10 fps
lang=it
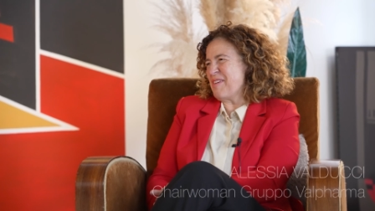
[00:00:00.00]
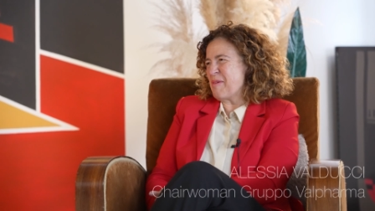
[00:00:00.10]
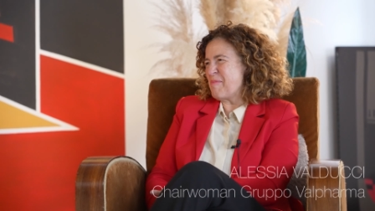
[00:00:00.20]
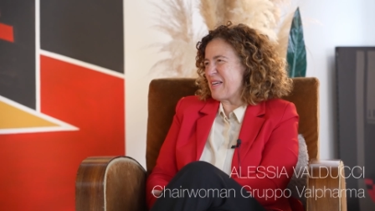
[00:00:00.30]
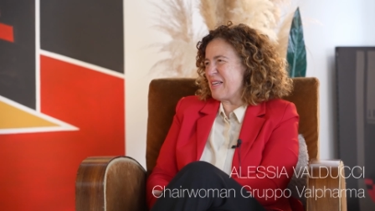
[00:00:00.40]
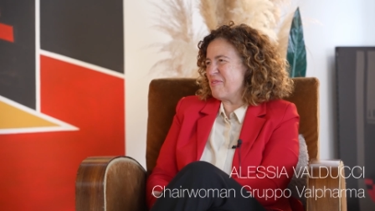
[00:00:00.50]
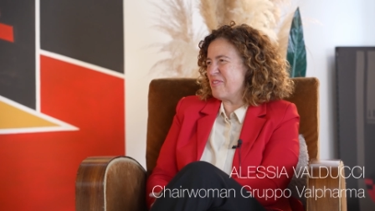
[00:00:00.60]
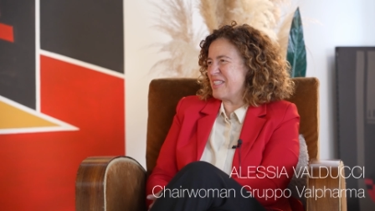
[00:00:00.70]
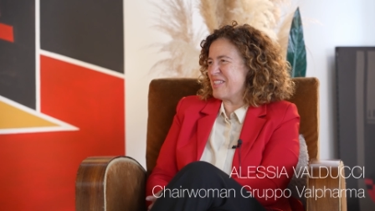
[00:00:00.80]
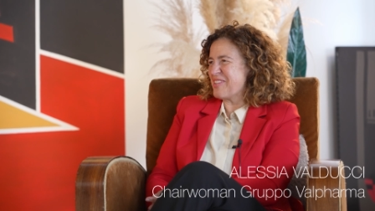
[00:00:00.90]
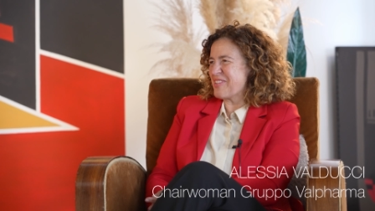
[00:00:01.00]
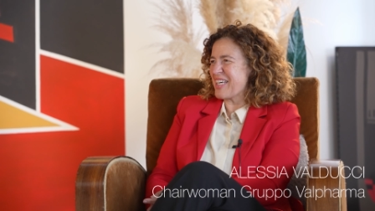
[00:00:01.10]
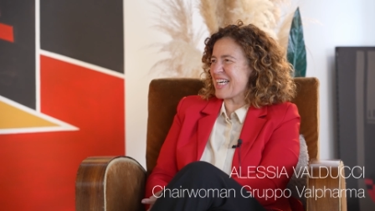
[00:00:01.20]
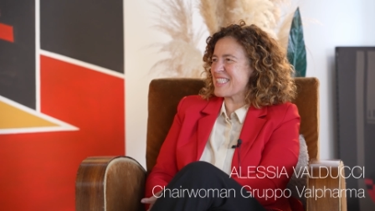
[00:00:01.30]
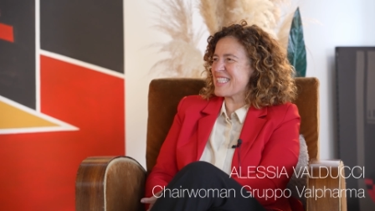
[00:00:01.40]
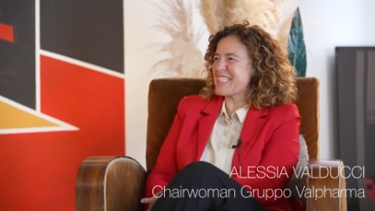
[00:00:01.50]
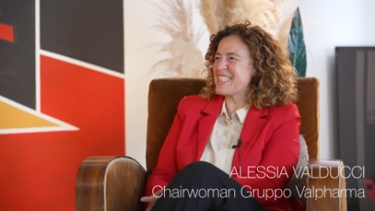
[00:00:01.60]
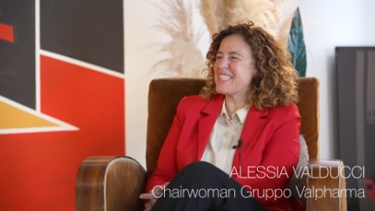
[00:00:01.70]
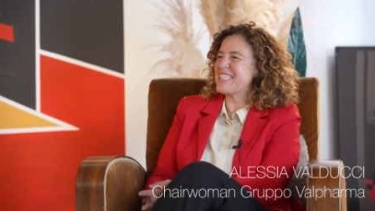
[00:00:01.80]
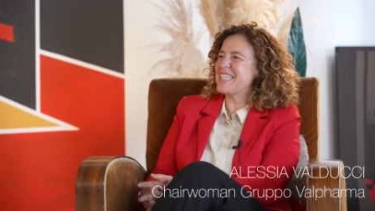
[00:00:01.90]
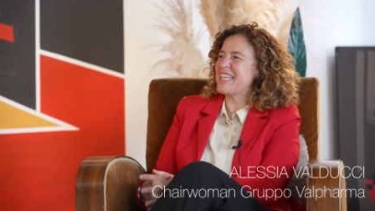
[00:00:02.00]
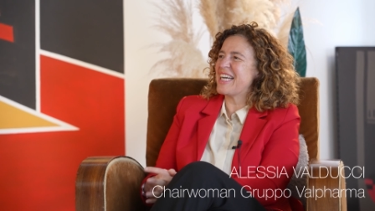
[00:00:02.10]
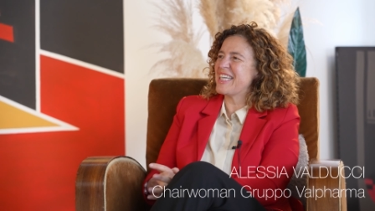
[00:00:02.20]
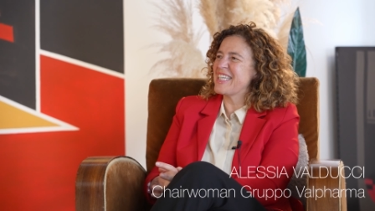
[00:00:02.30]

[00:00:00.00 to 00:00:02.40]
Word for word: mille per l'invito, grazie Cristina.